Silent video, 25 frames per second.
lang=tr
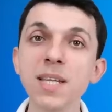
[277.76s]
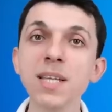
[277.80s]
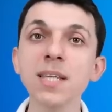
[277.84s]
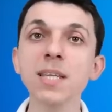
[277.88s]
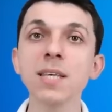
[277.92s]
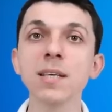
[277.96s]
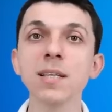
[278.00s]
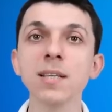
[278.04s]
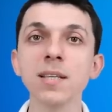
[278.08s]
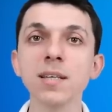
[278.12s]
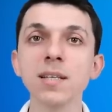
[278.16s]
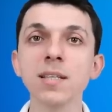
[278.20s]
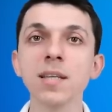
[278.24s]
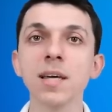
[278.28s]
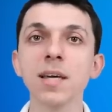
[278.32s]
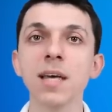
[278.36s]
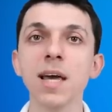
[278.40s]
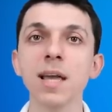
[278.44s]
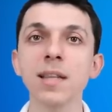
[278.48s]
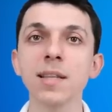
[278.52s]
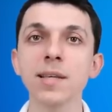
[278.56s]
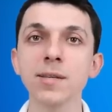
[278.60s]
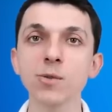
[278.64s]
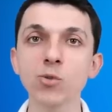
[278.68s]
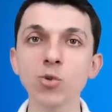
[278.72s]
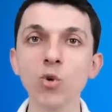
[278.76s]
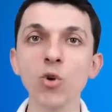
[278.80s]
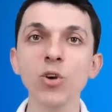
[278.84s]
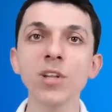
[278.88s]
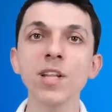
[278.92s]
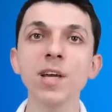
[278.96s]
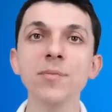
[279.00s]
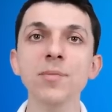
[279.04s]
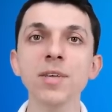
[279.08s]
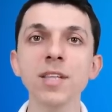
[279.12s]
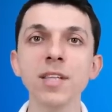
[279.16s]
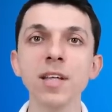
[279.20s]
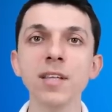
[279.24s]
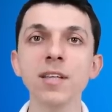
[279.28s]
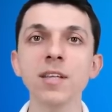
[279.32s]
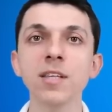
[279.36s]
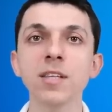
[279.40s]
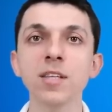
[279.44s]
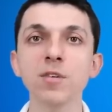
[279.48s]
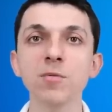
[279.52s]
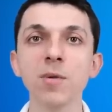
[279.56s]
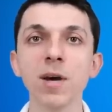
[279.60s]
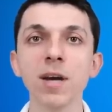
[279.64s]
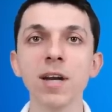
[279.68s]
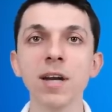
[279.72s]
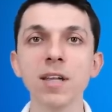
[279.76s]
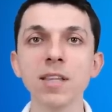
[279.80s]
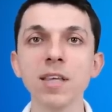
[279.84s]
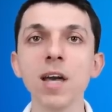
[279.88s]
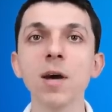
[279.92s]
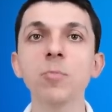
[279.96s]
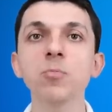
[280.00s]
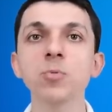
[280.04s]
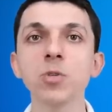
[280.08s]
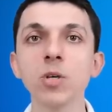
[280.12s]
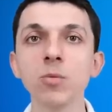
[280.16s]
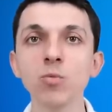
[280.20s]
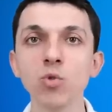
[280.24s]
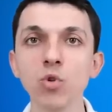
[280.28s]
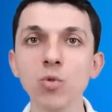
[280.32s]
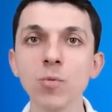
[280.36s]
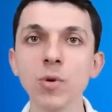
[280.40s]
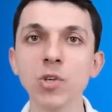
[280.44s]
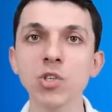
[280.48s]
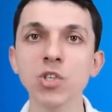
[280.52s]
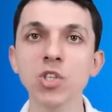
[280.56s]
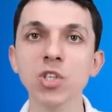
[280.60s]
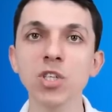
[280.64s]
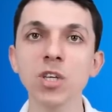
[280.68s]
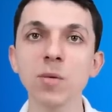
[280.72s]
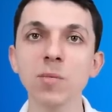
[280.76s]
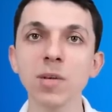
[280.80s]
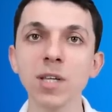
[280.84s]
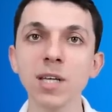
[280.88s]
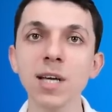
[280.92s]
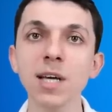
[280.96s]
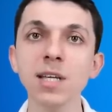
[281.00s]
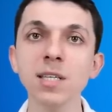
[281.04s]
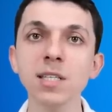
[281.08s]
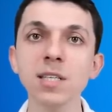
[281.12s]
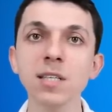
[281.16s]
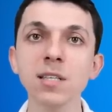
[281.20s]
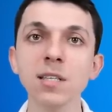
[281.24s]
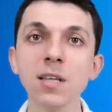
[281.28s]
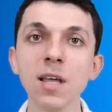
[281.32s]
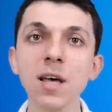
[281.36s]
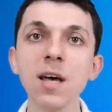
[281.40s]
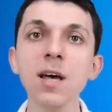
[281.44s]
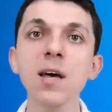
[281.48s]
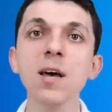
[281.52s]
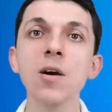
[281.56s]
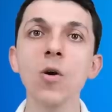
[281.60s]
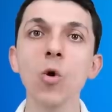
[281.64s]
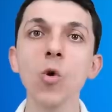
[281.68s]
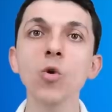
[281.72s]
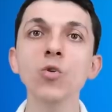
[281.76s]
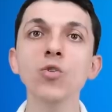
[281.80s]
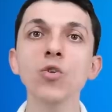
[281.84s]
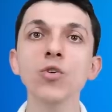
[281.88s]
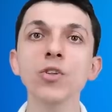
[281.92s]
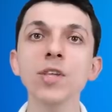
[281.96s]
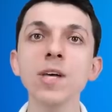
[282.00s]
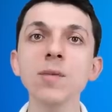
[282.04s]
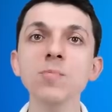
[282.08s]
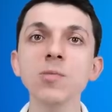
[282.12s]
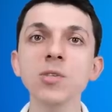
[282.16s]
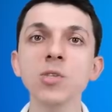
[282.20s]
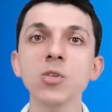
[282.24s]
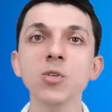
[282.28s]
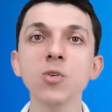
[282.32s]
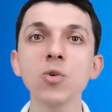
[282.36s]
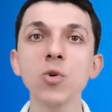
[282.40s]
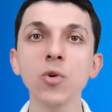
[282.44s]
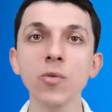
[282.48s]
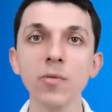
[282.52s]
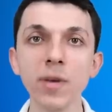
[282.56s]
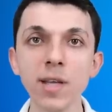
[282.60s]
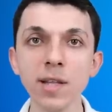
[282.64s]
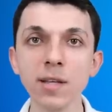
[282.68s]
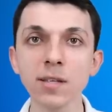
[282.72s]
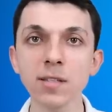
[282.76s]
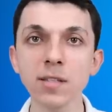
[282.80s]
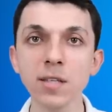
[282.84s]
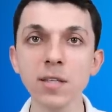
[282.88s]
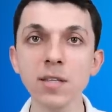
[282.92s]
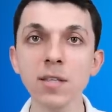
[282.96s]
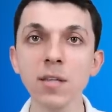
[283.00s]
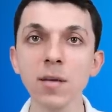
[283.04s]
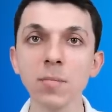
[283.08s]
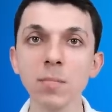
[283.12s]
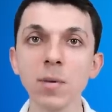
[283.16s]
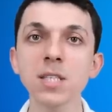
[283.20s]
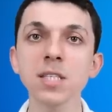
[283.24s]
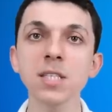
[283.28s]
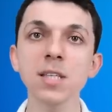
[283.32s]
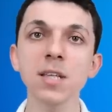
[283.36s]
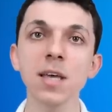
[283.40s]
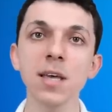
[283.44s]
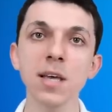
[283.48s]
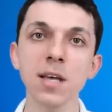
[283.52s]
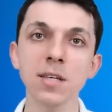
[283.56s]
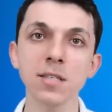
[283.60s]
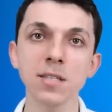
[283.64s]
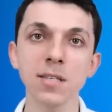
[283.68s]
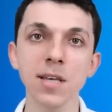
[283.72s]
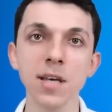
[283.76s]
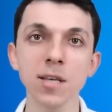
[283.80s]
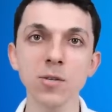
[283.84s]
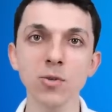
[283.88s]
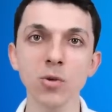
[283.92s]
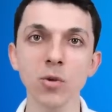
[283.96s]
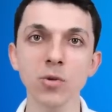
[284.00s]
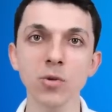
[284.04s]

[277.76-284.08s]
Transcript: bin yıllığına geldik söyleminden itibaren yaptığım tüm açıklamalar aslında o dönem CEO Wheelat'ın basına yansıyan